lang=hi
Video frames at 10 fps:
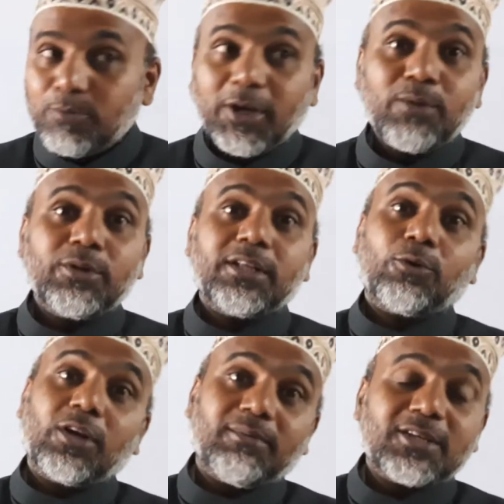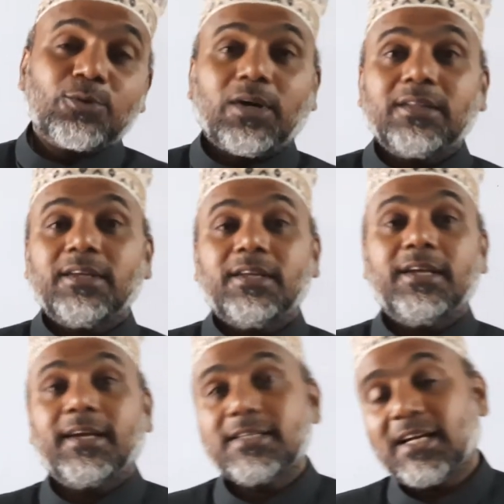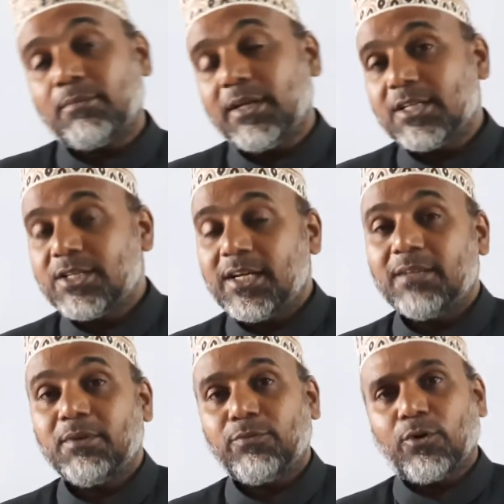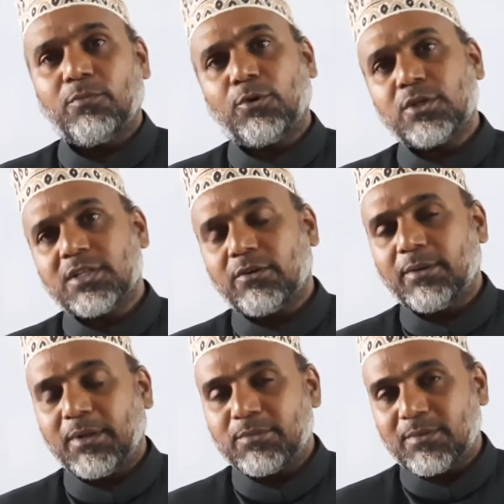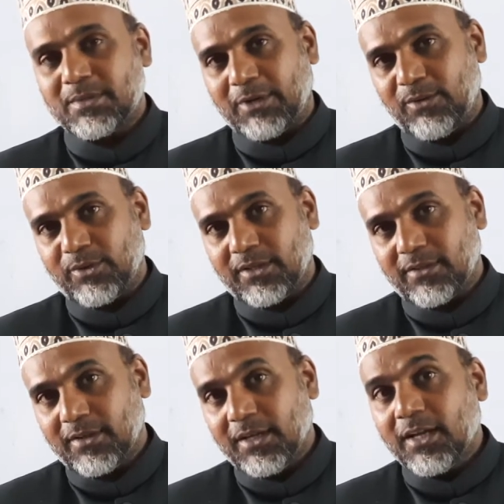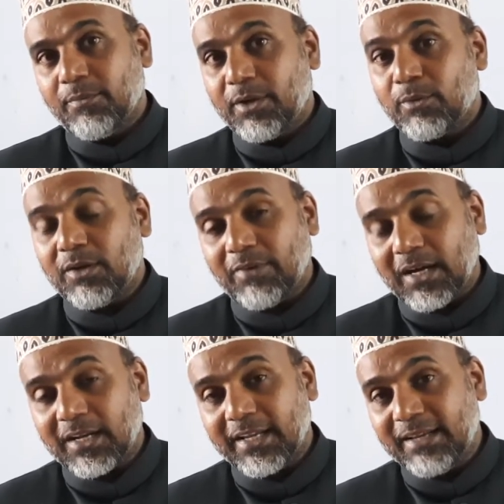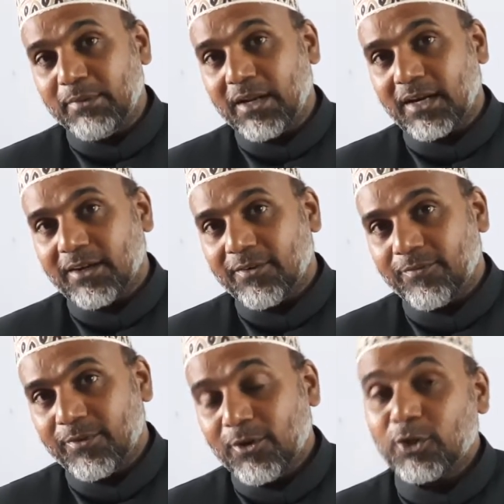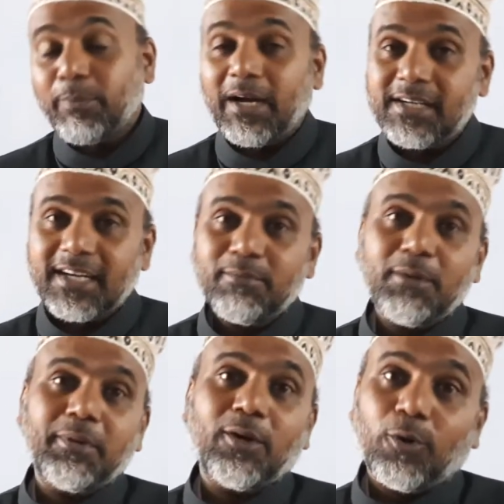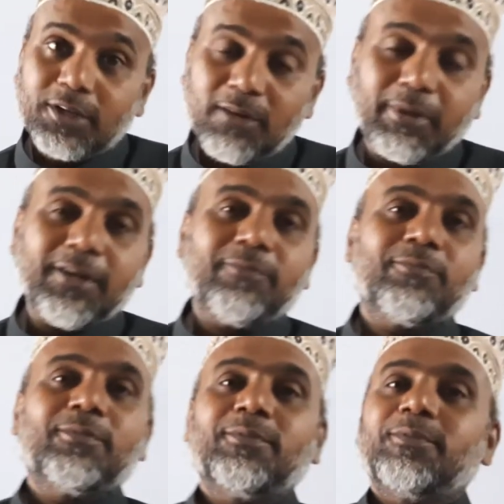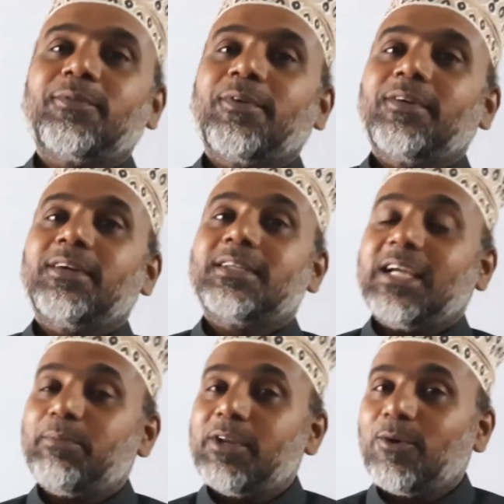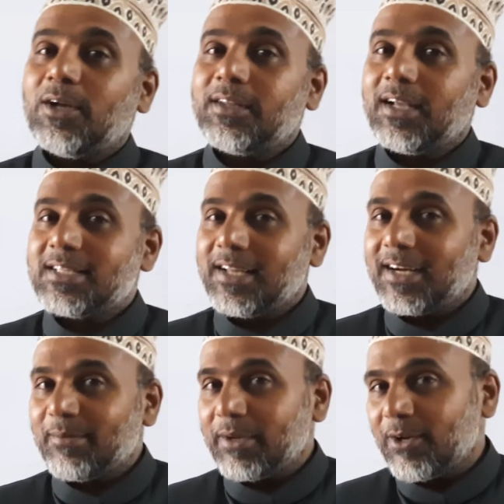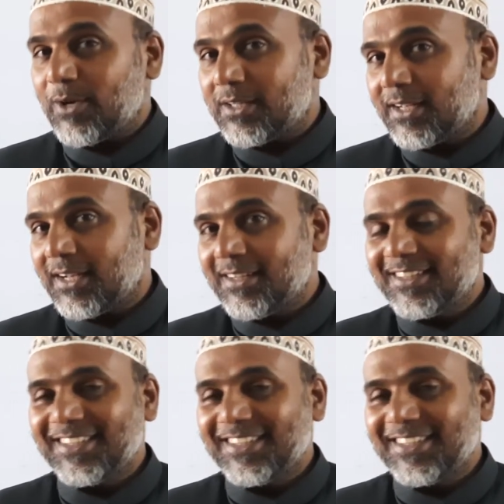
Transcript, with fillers: मालूम हो जाता और नमाज को आते नेक है साहब बड़े अच्छे आदमी फ़ौर मौजन साहब और इमाम साहब से मालूम हो जाता फिर बोले वहाँ नहीं मिल रहा तो पान के डब्बे पे होटल पे चाय पीने को आते क्या सिगरेट पीने को आते क्या